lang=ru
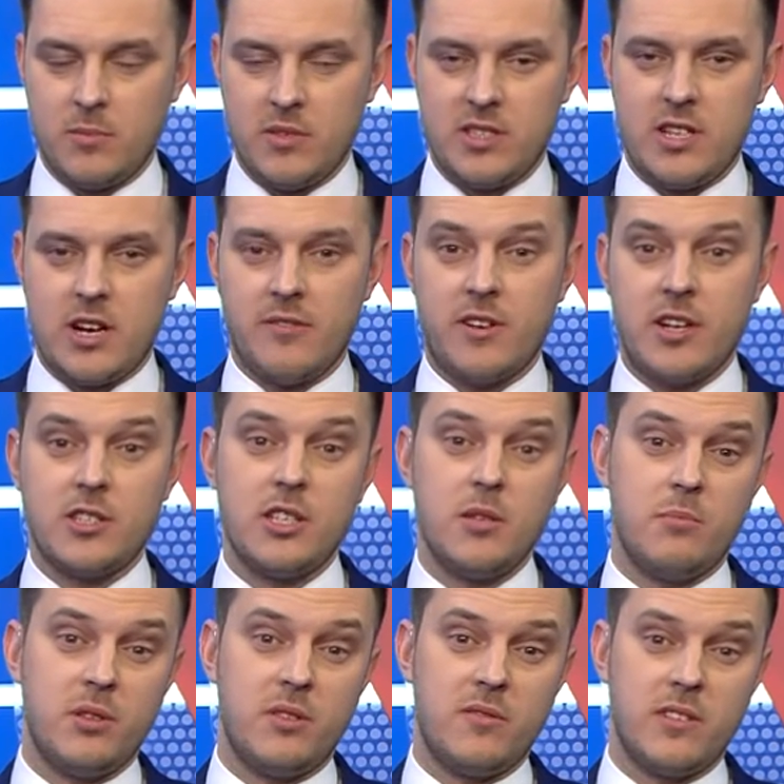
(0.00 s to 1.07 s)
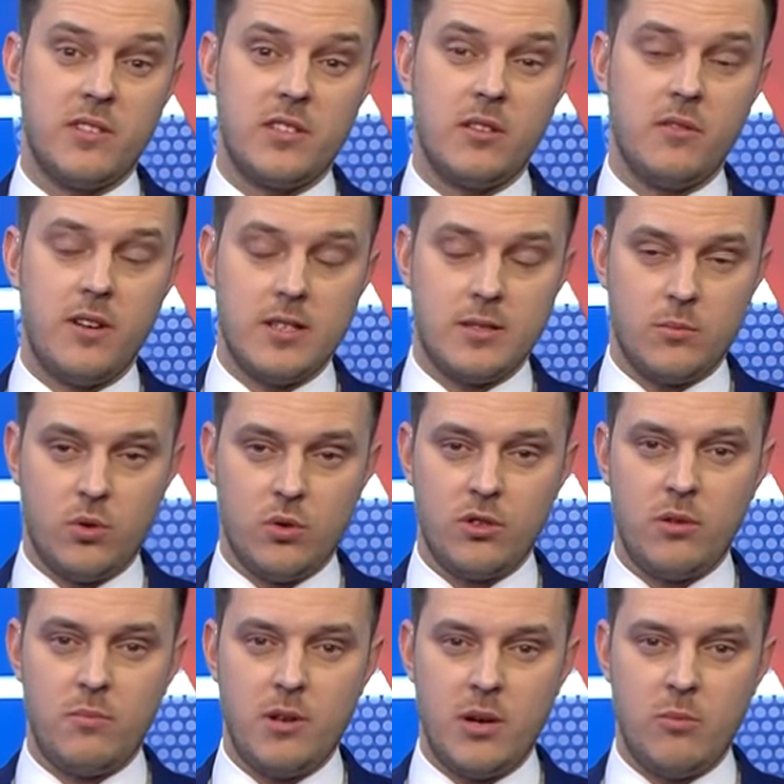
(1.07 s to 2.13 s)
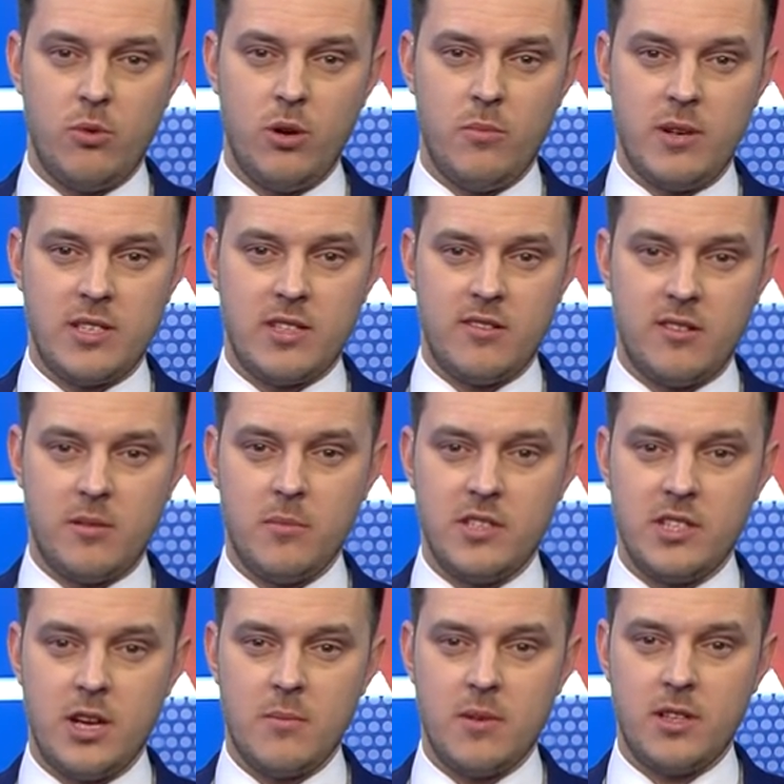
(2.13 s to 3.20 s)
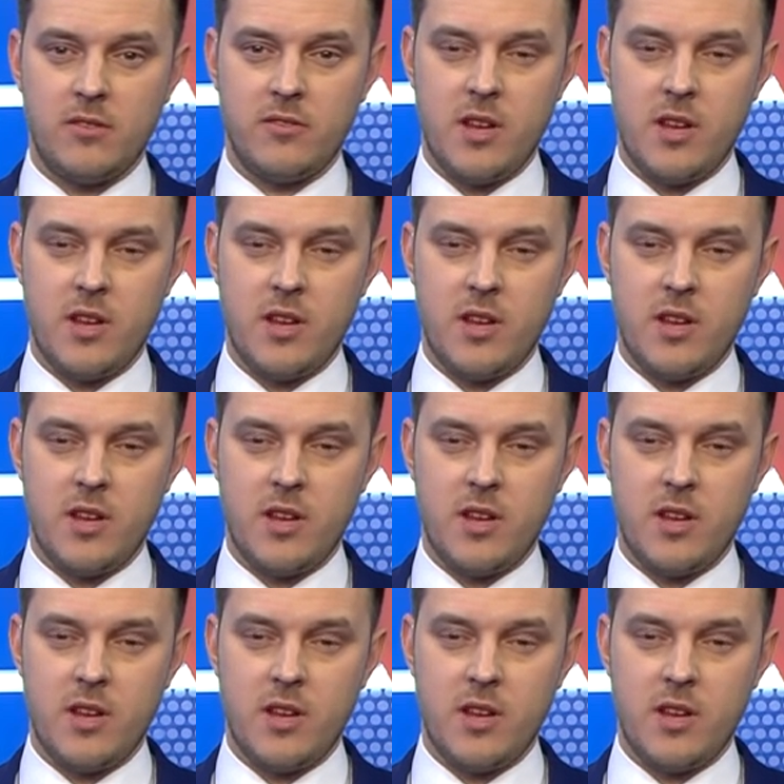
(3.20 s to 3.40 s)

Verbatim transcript: Минздрав России подтвердил возможный перебой поставок медикаментов,